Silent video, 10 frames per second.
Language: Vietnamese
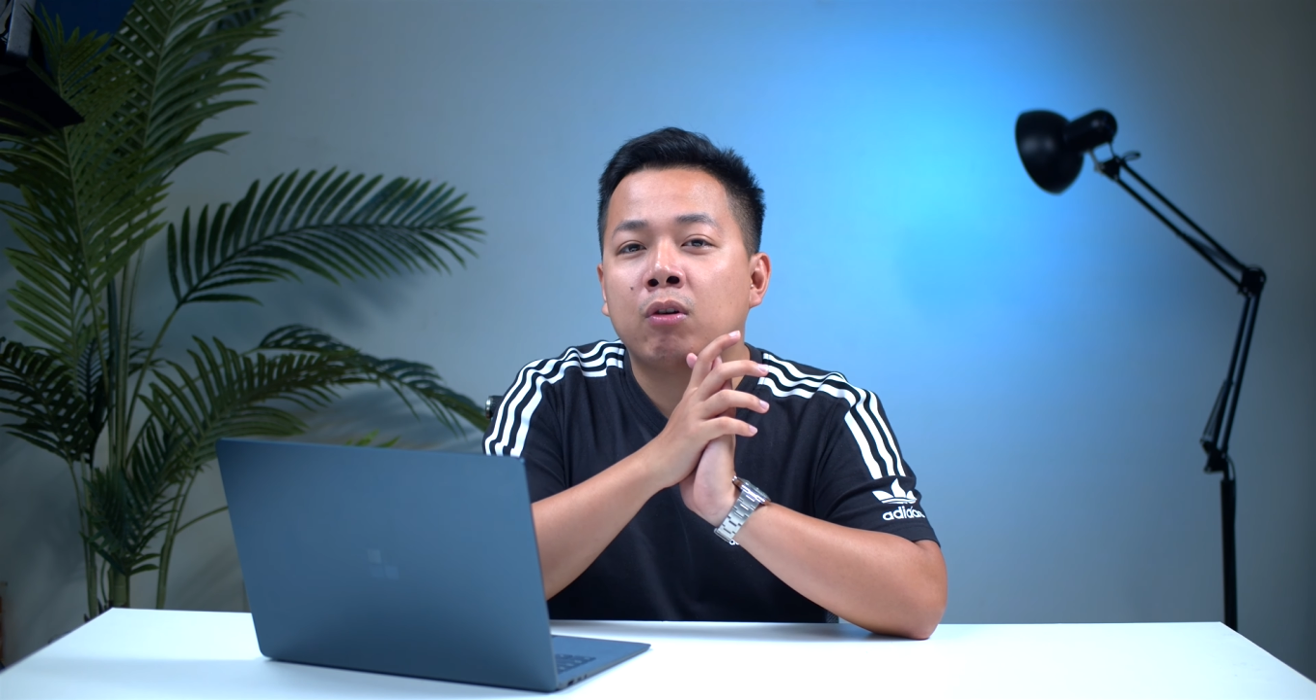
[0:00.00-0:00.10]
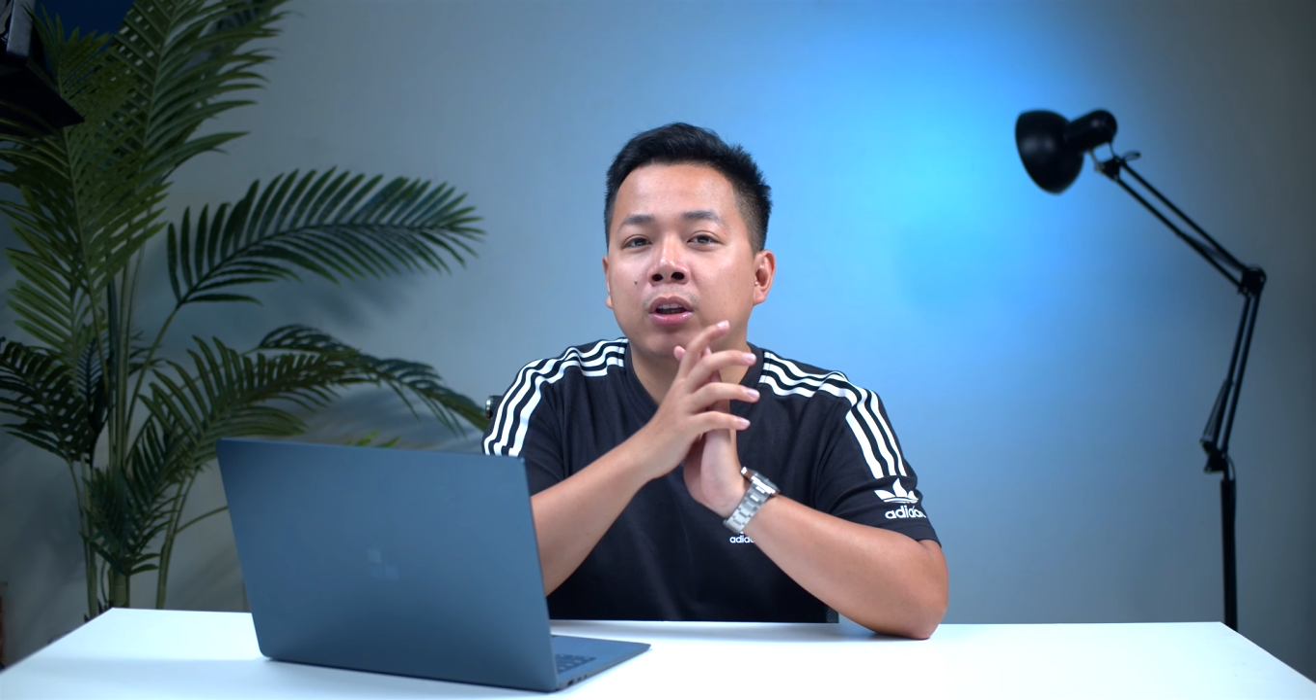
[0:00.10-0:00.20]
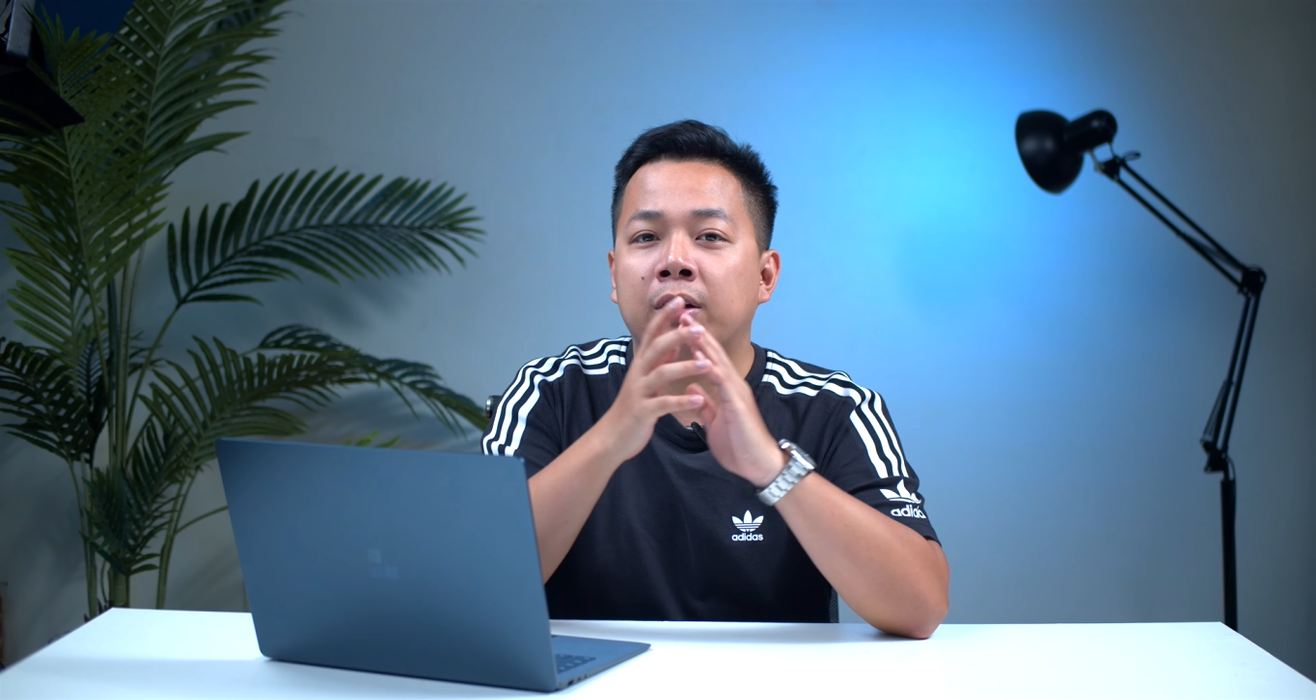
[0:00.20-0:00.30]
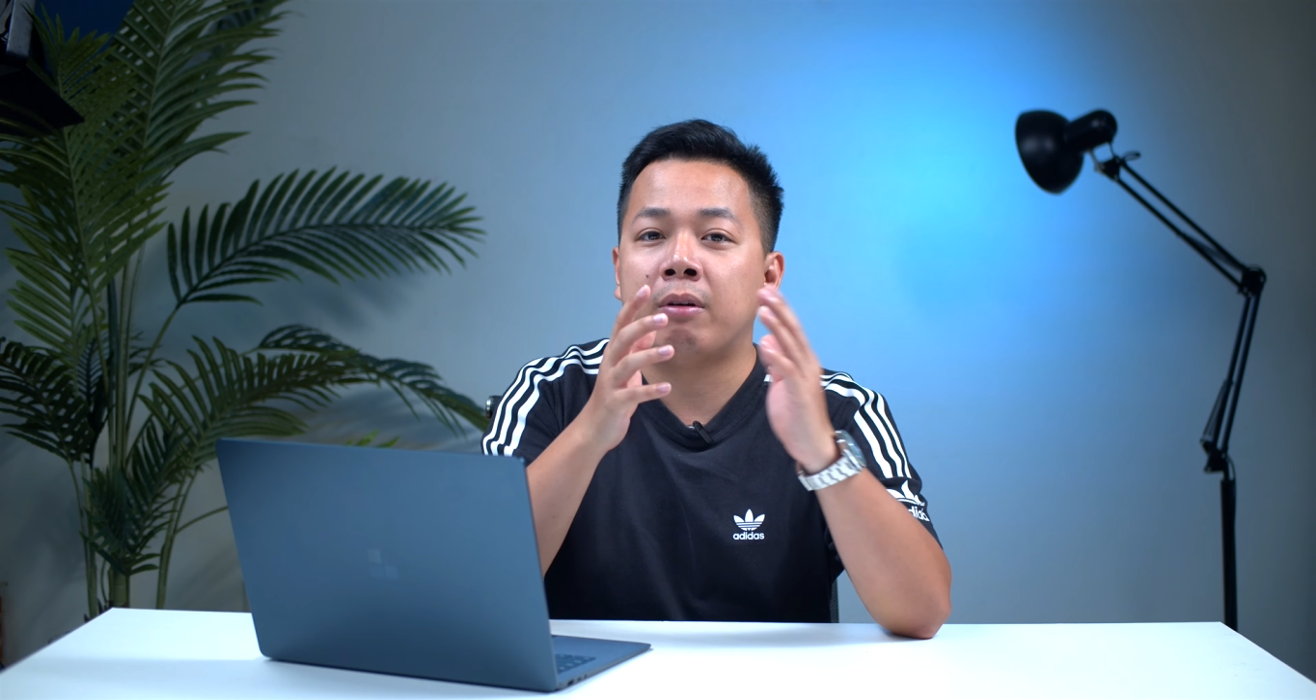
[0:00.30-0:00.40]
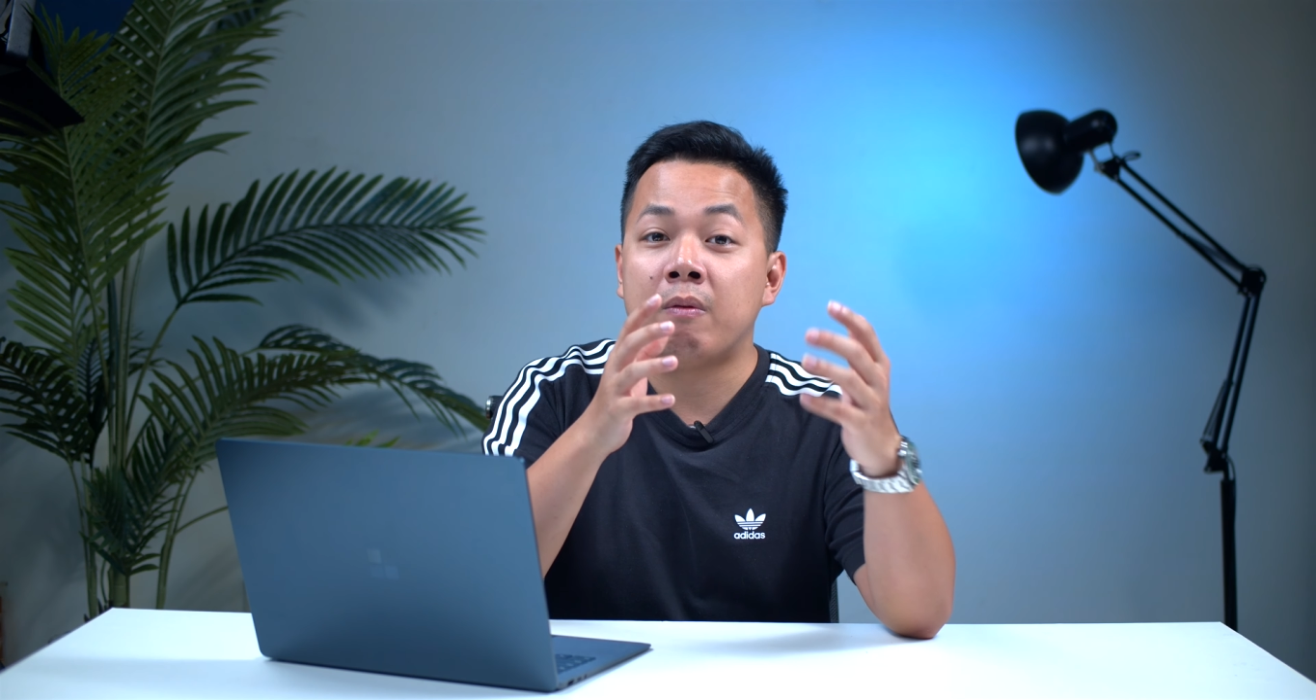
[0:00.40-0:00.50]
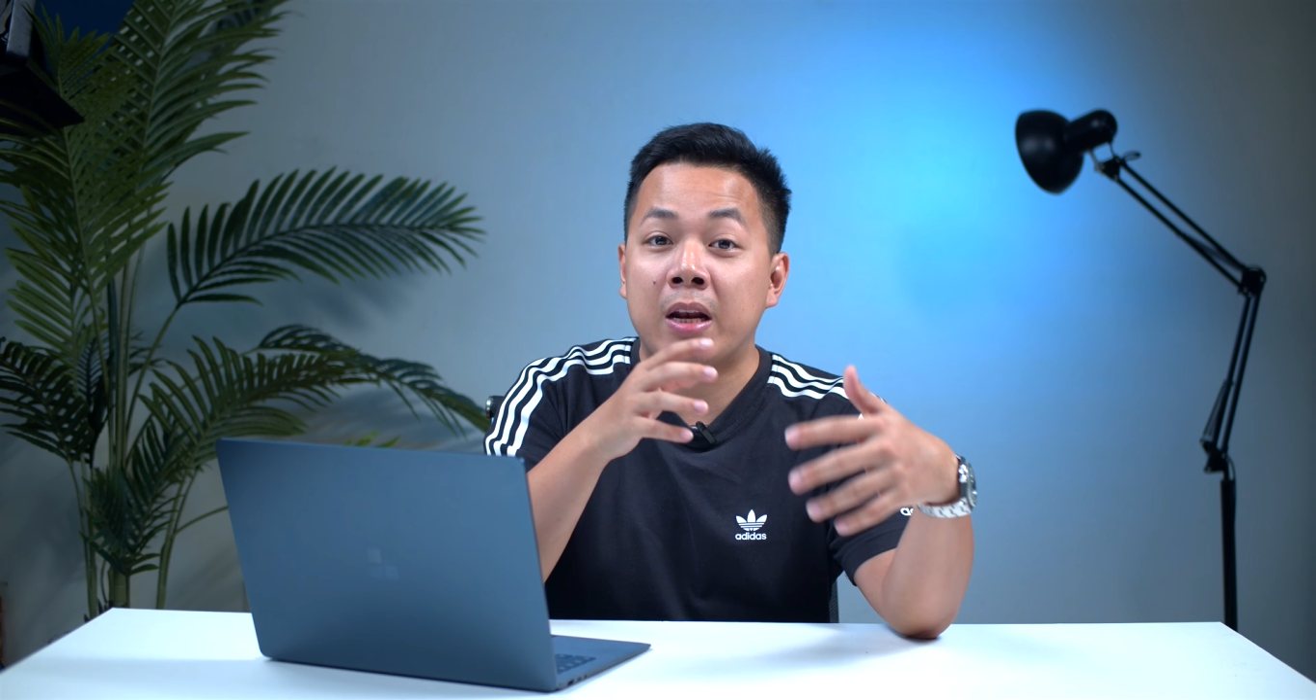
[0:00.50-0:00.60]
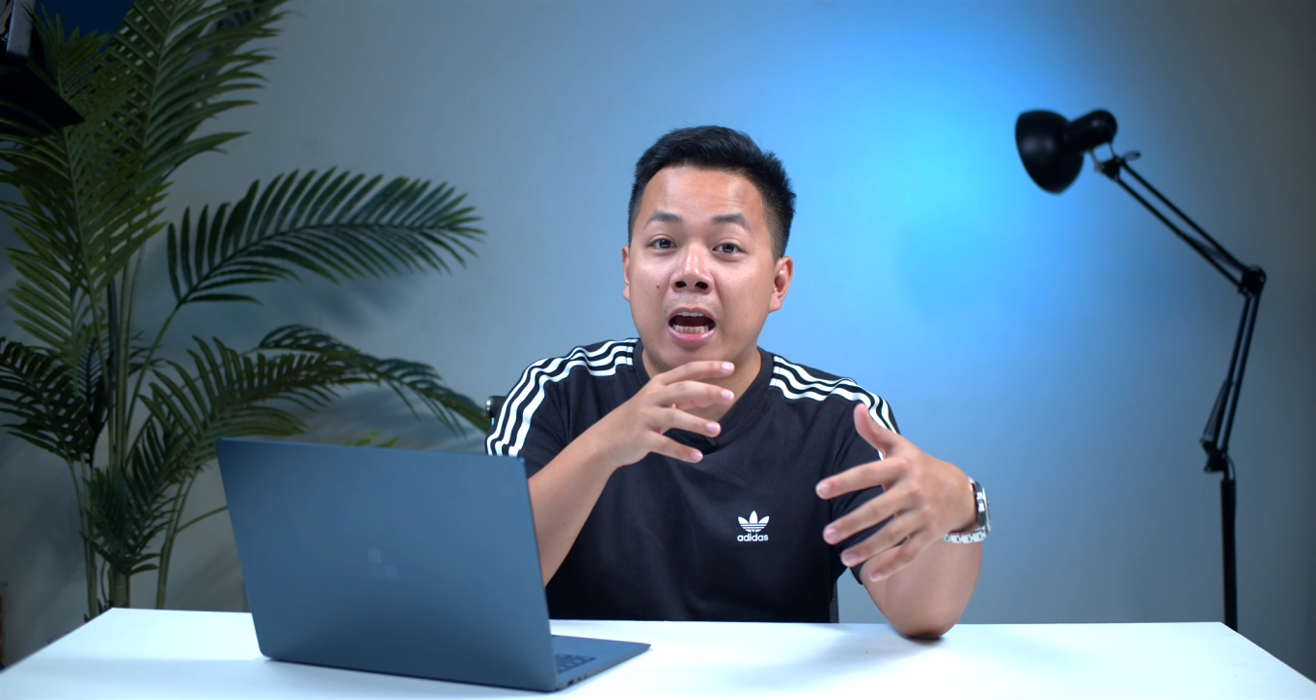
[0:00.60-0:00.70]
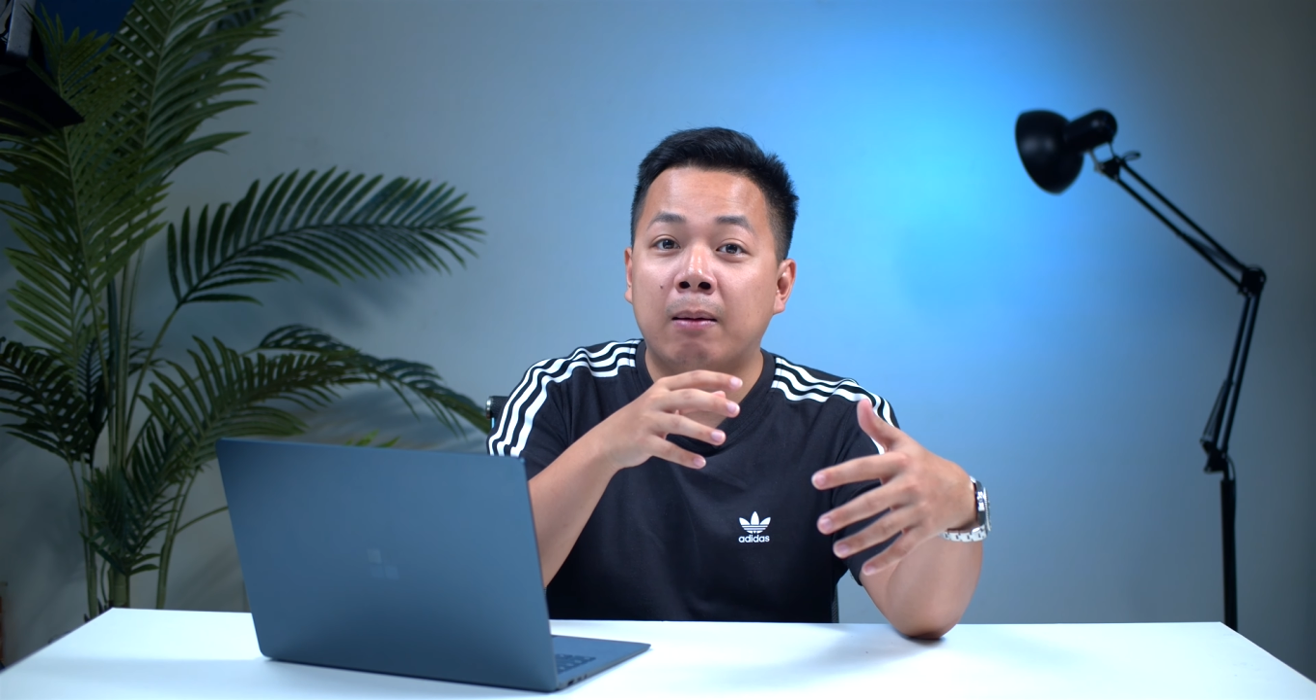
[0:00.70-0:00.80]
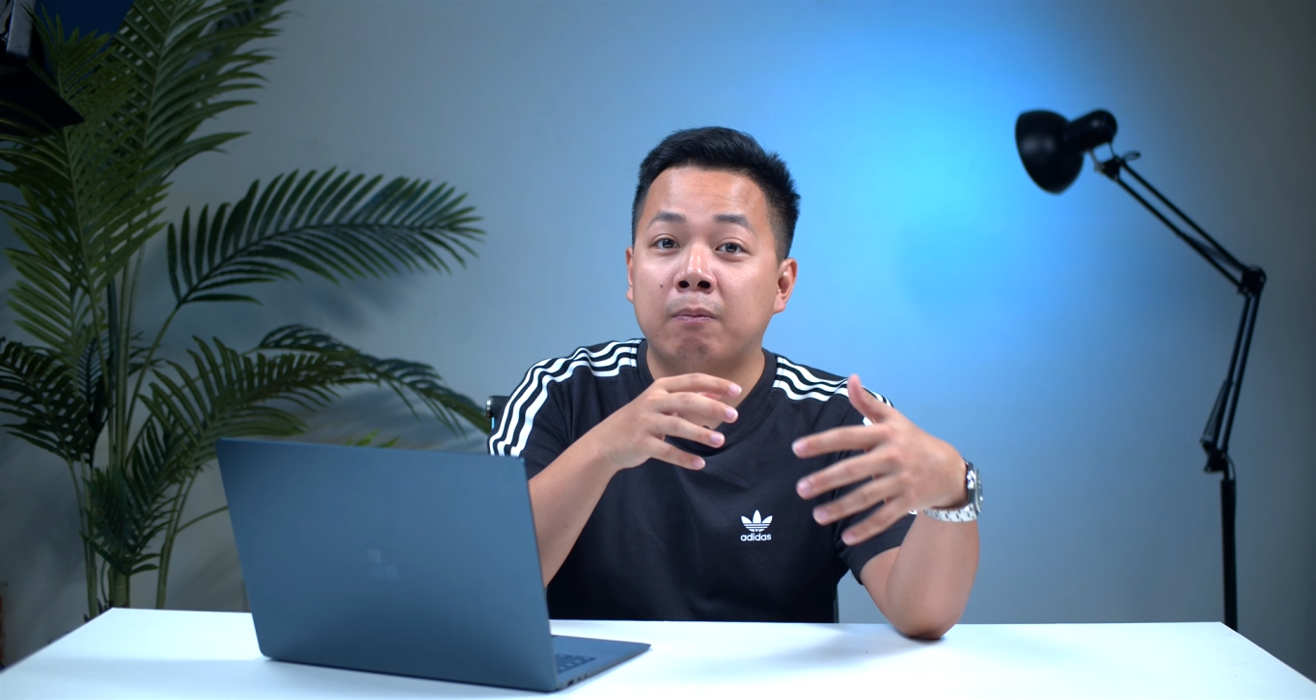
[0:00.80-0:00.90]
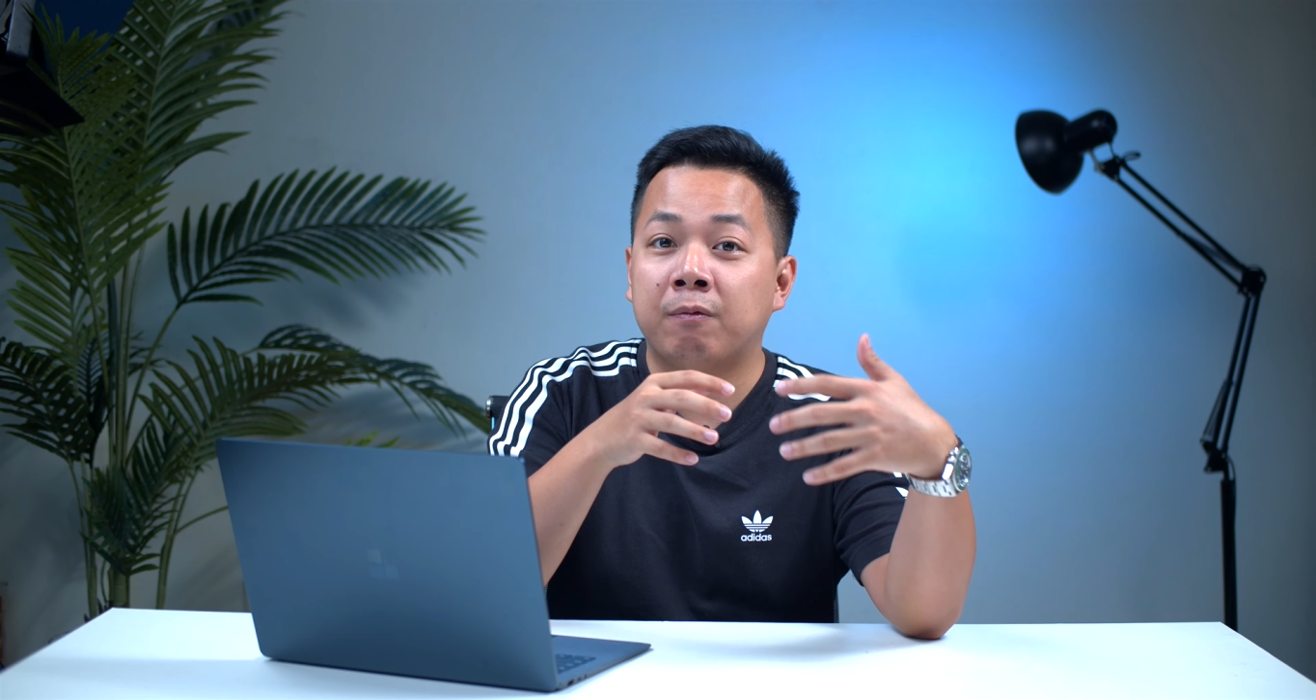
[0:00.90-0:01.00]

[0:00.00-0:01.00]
có thể về Việt Nam